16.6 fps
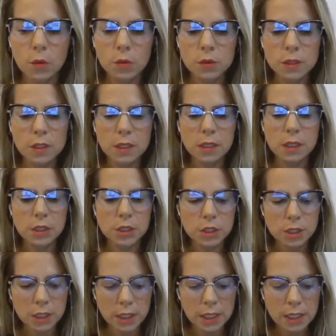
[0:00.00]
os itens
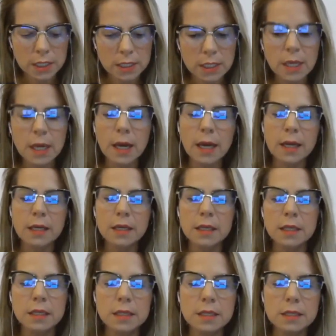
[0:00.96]
13 a
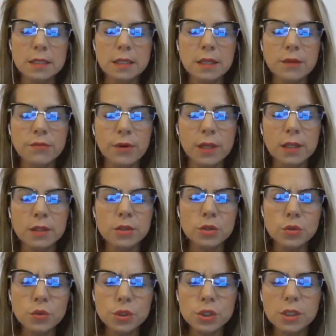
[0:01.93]
15, que fala
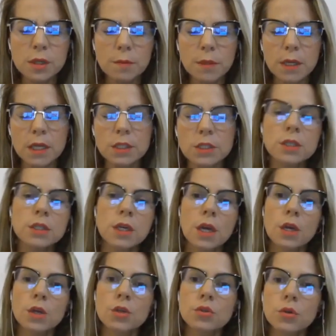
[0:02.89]
justamente
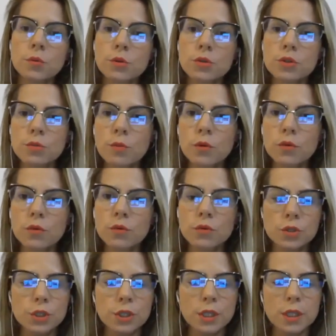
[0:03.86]
sobre os
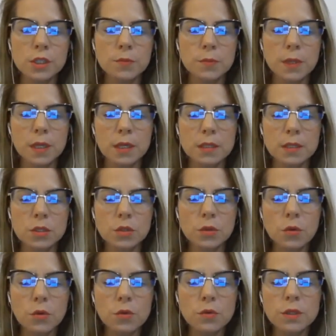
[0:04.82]
mundos de
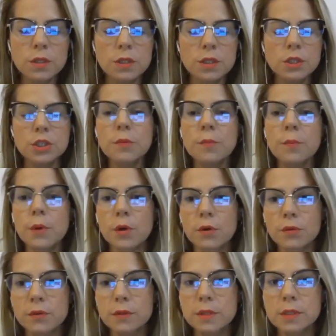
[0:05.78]
expiações e de
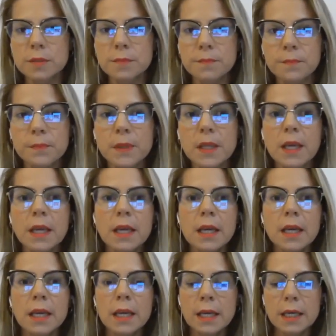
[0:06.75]
provas.
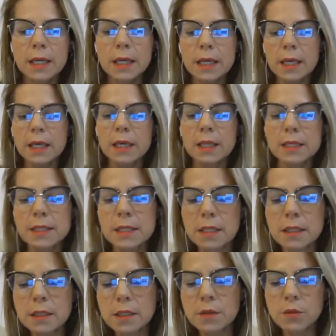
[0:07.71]
E
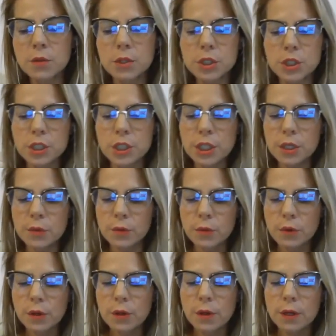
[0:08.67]
Santo Agostinho,
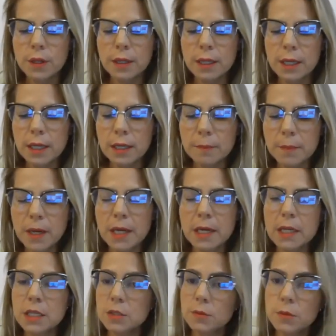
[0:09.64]
né, em
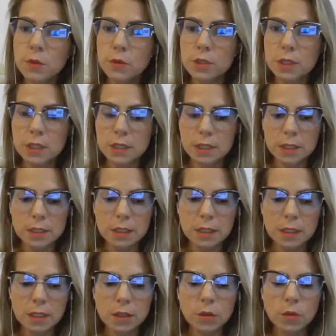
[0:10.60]
Paris,
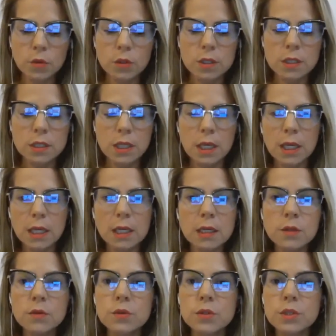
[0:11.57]
1862,
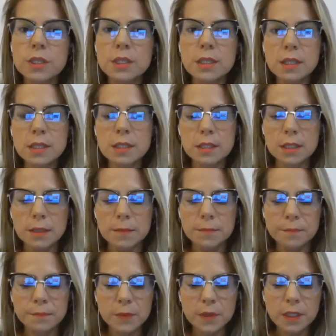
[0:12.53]
ele nos diz assim:
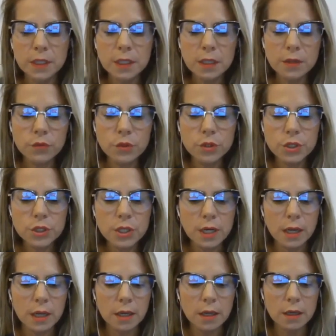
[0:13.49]
Que vos
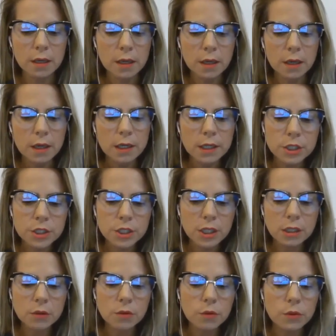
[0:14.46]
direi que
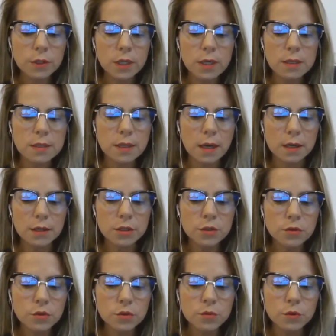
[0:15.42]
já não conheçais
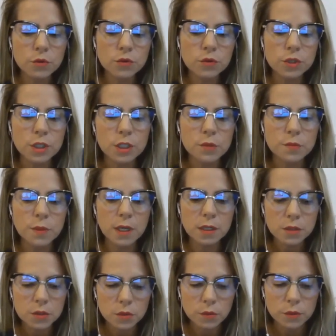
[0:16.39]
dos mundos de
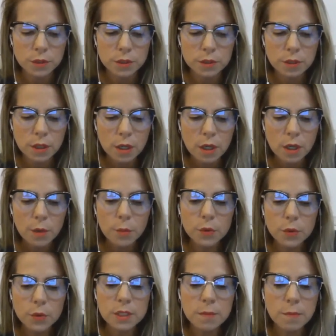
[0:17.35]
expiações,
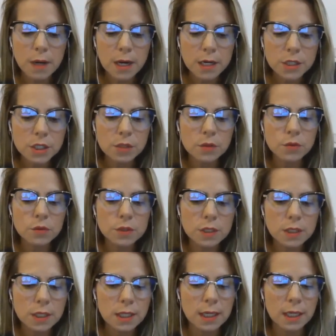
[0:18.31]
pois que basta
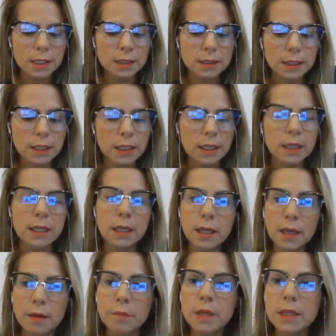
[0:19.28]
considerar a terra
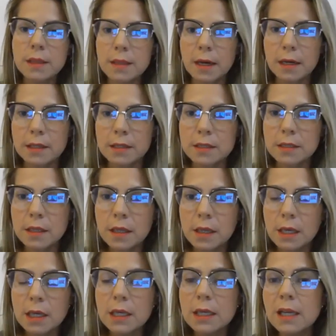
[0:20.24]
que habitais
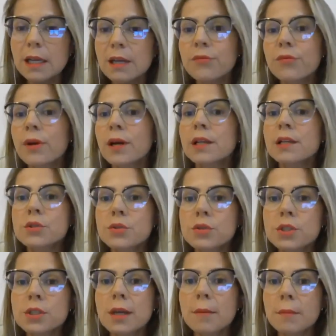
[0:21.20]
e ele fala
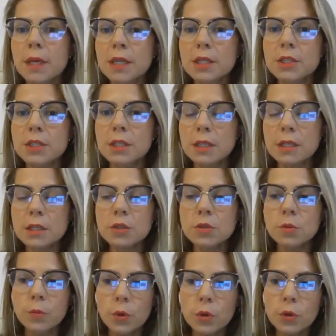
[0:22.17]
justamente
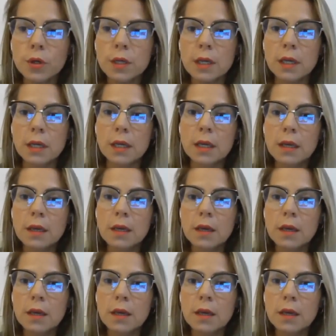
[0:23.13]
isso por quê?